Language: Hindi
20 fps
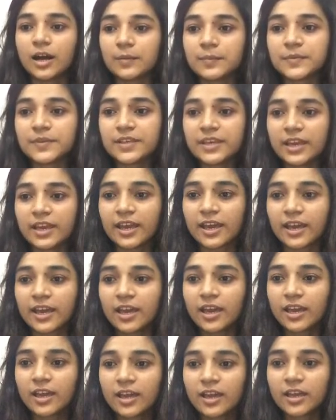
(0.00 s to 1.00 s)
अब ये
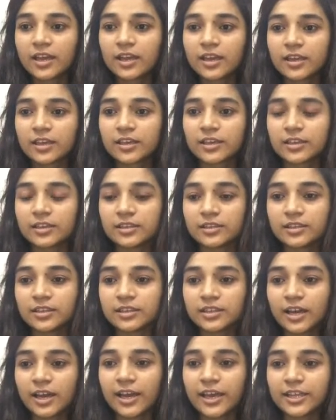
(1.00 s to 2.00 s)
है
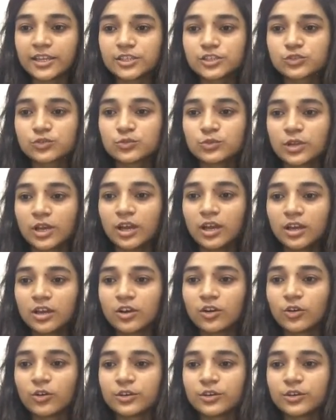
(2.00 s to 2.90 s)
ये था एन एच टू ना